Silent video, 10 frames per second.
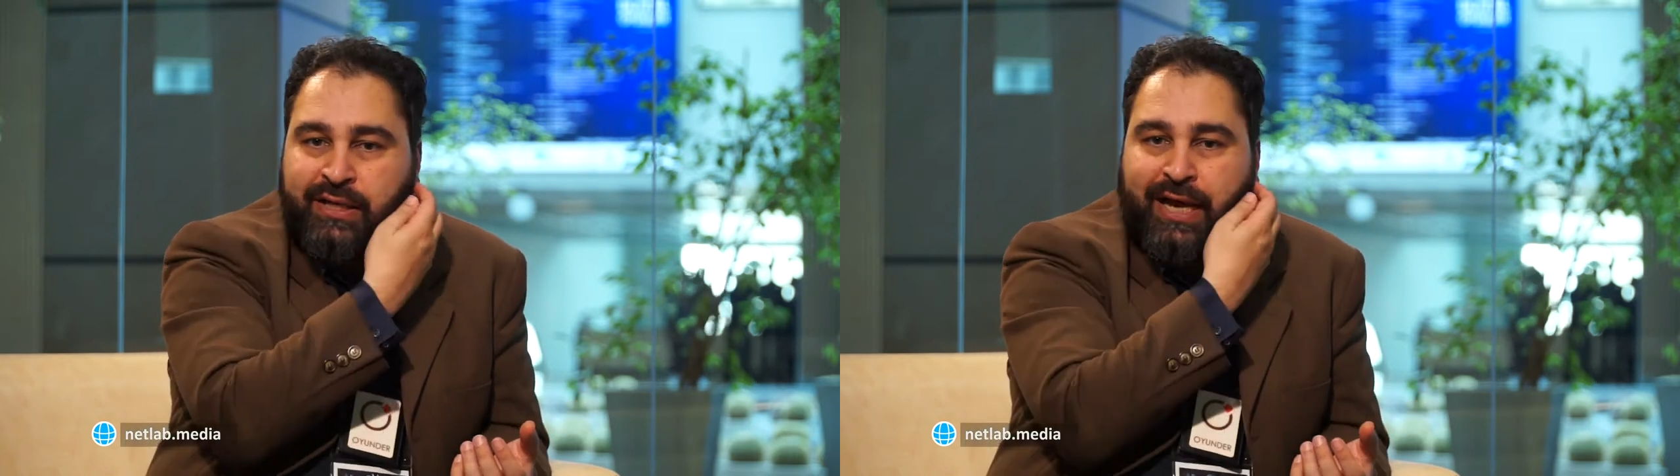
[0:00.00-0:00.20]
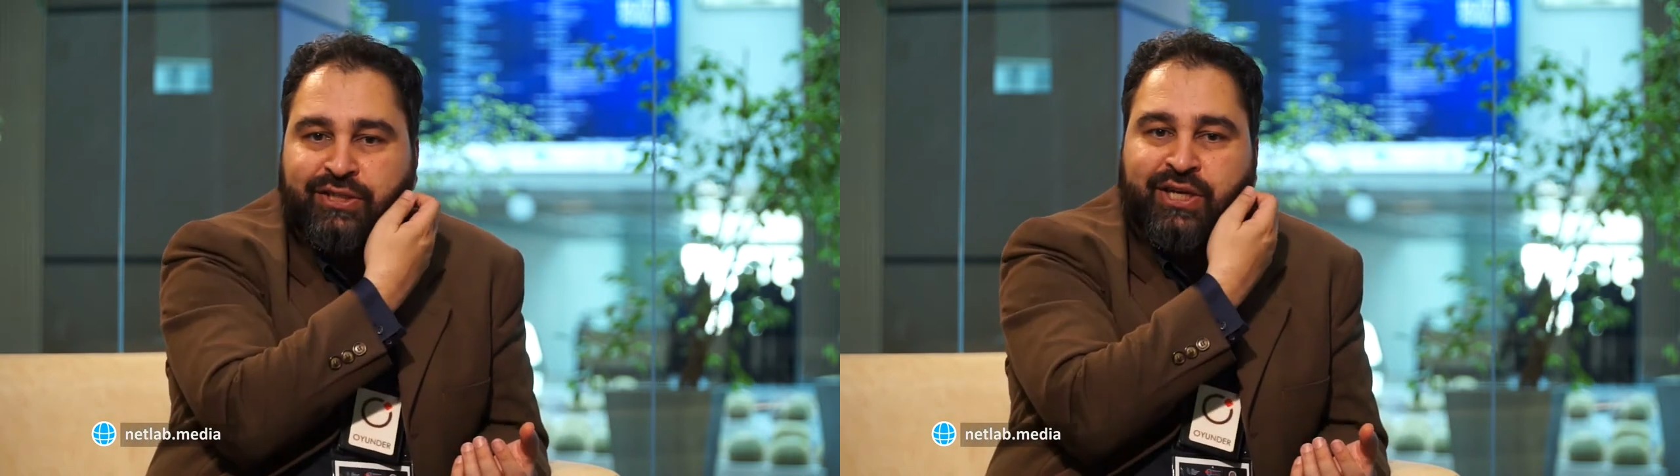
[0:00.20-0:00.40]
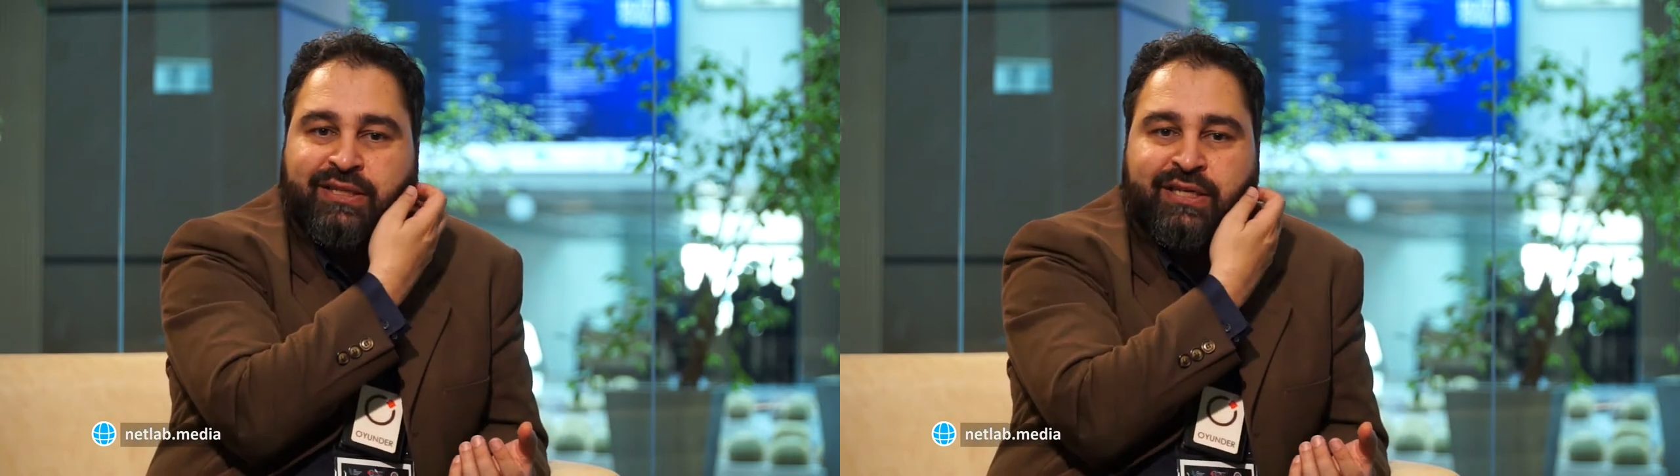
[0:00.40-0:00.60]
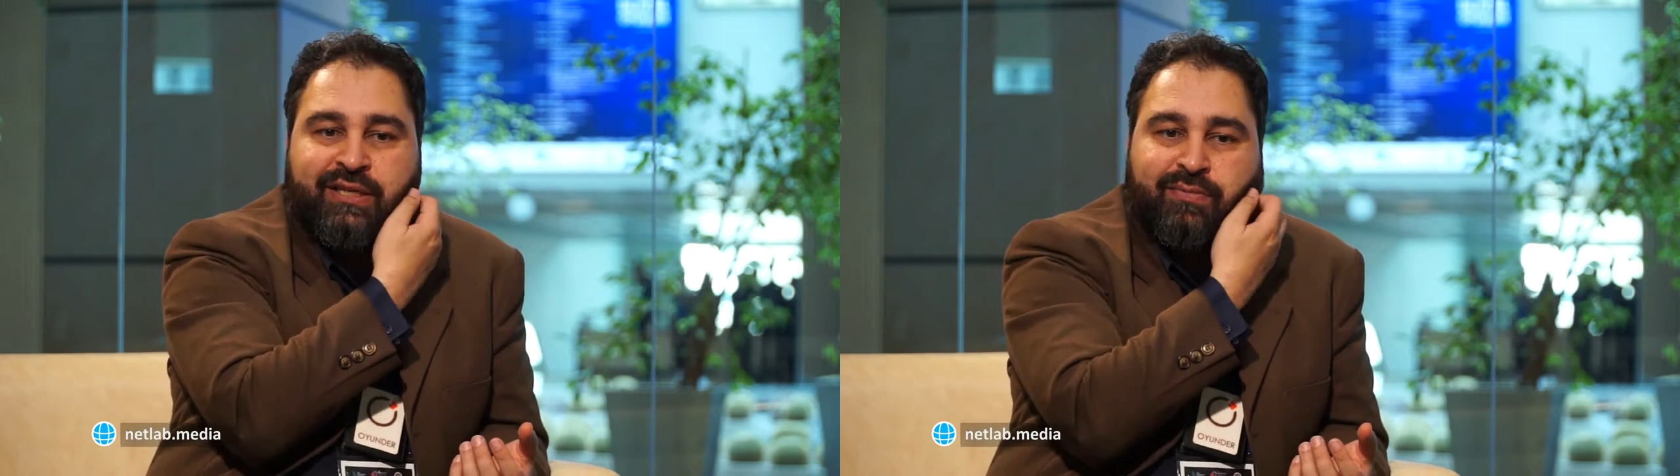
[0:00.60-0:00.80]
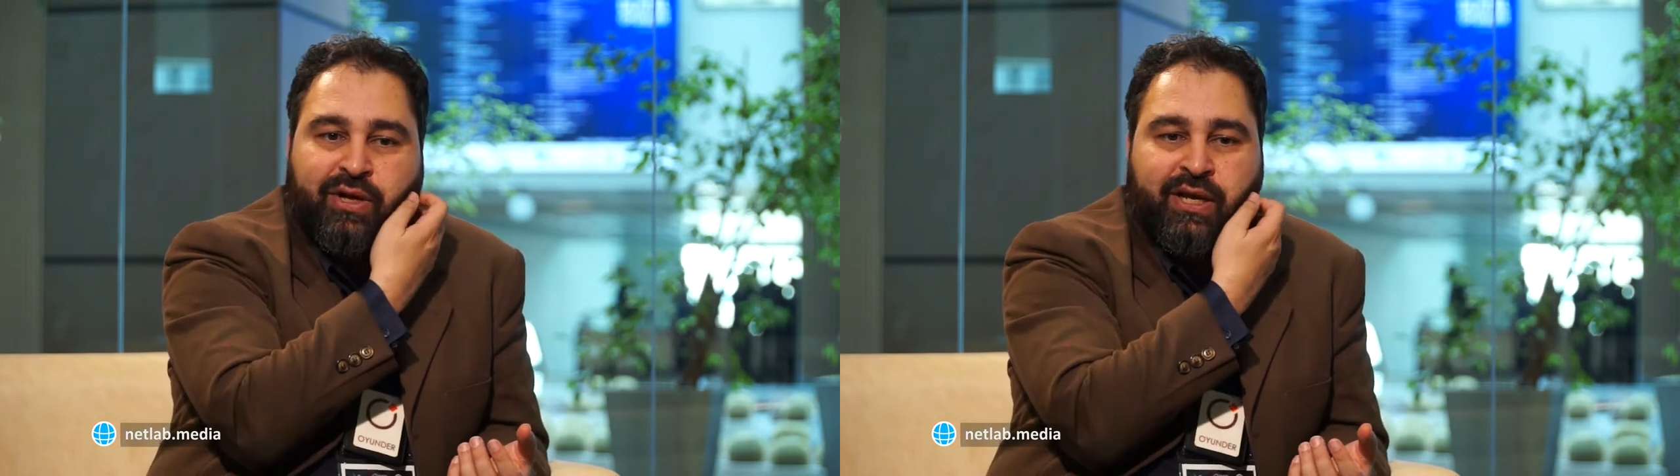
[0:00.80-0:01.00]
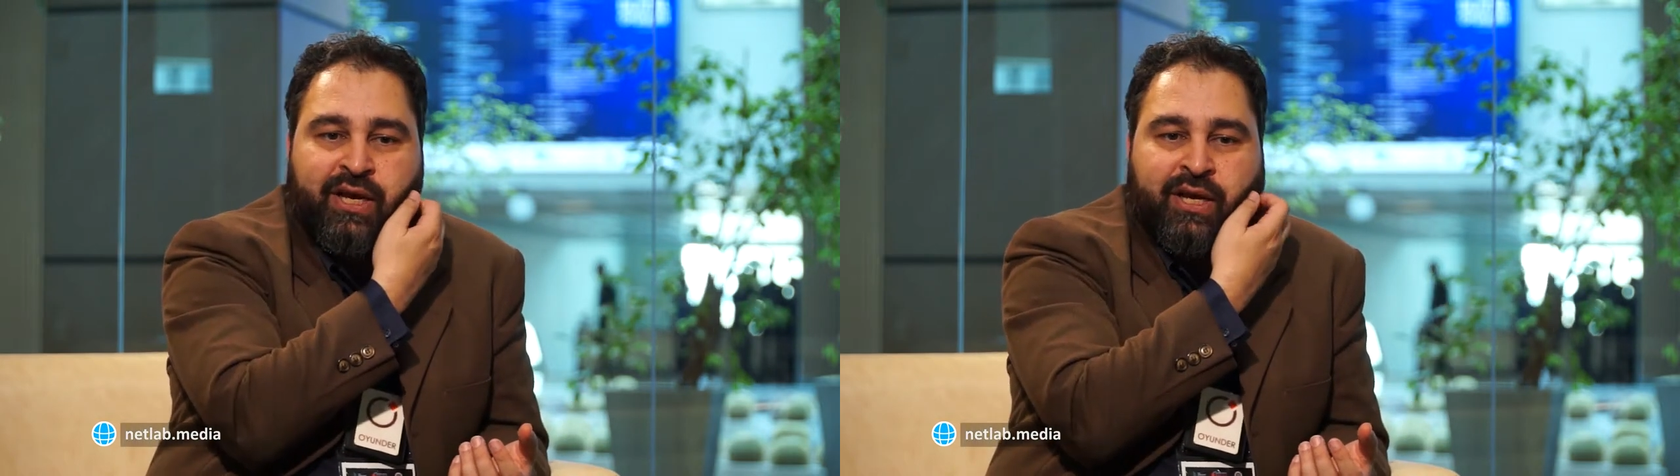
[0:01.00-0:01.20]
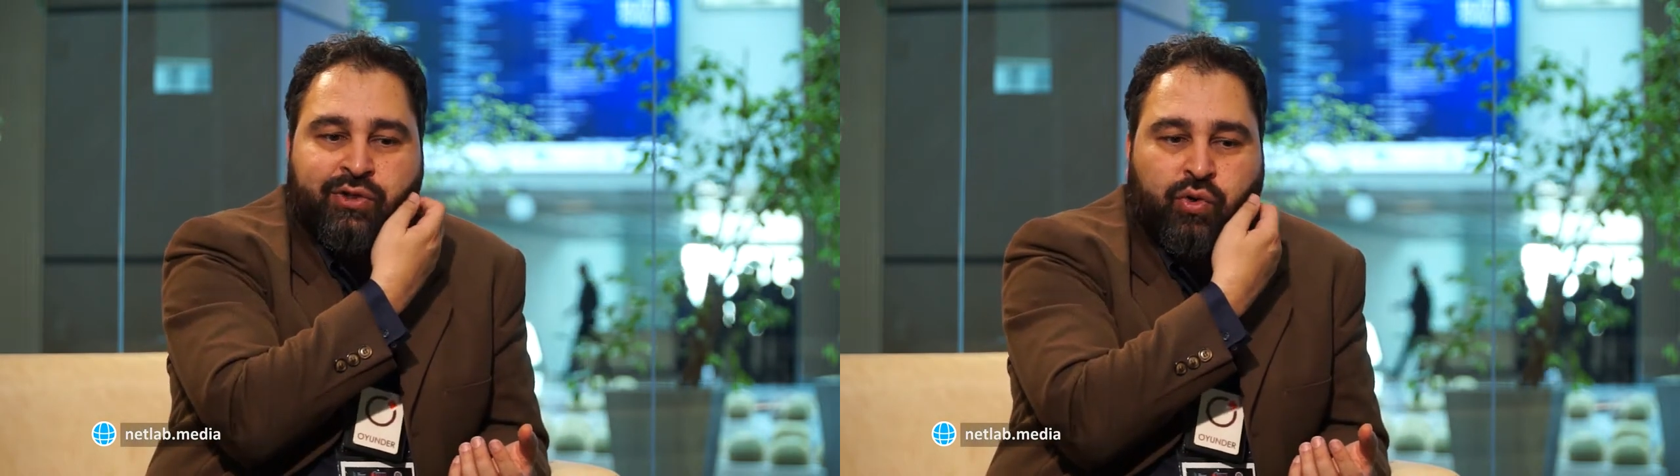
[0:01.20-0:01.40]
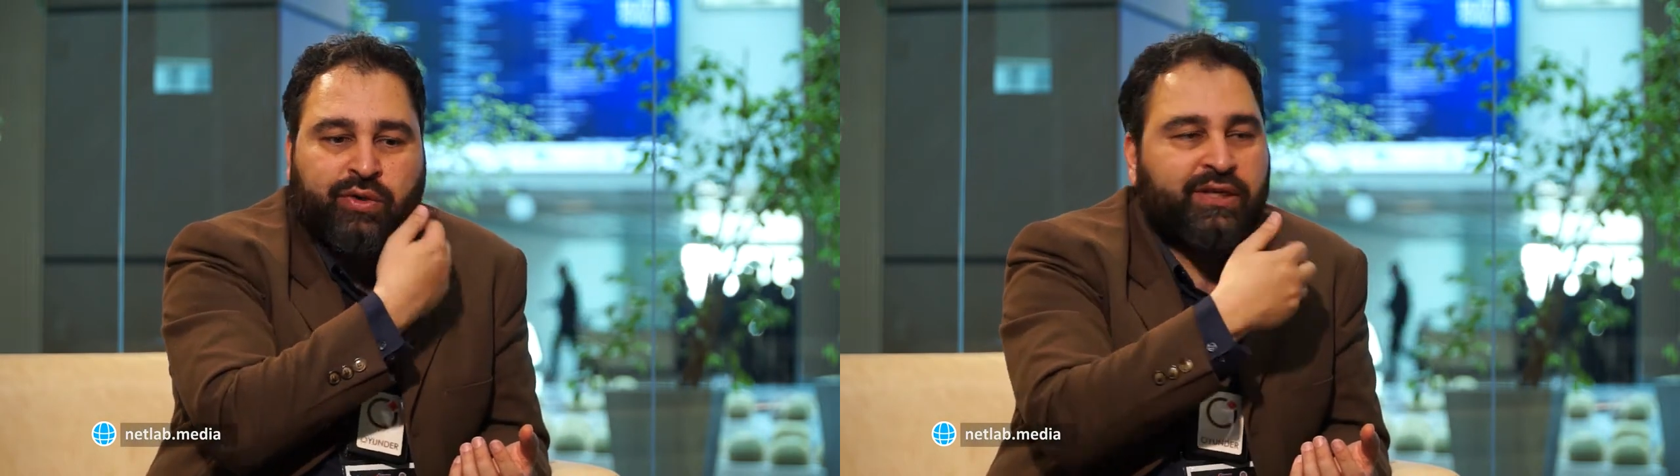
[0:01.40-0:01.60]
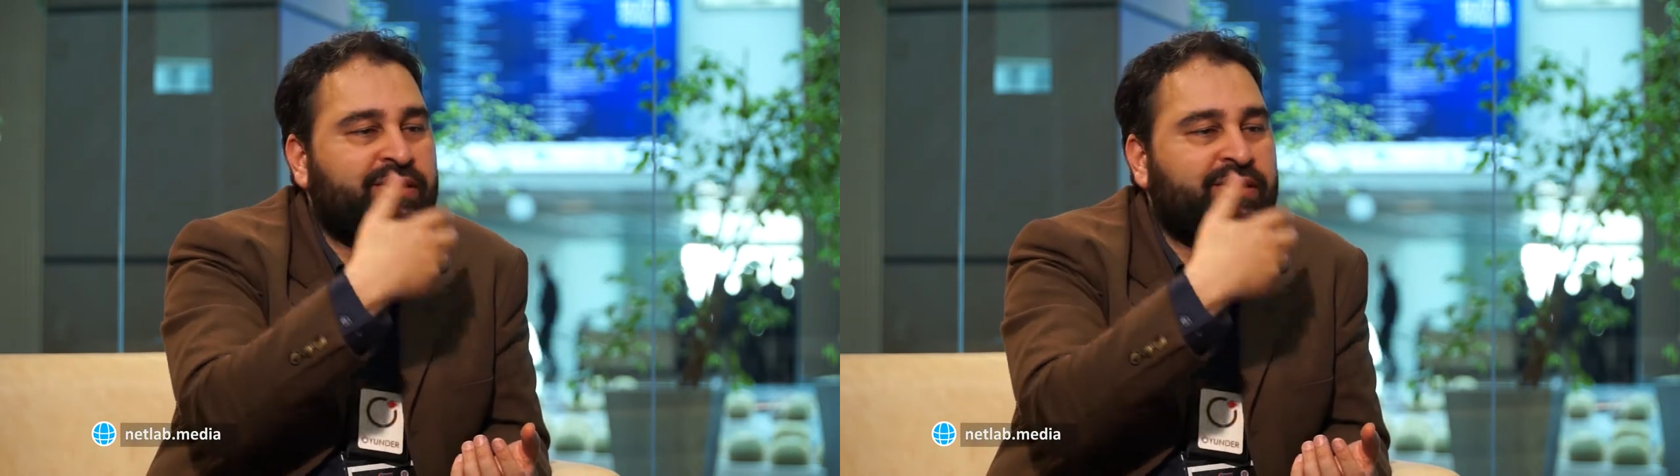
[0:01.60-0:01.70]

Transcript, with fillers: Yani şey değildi böyle çok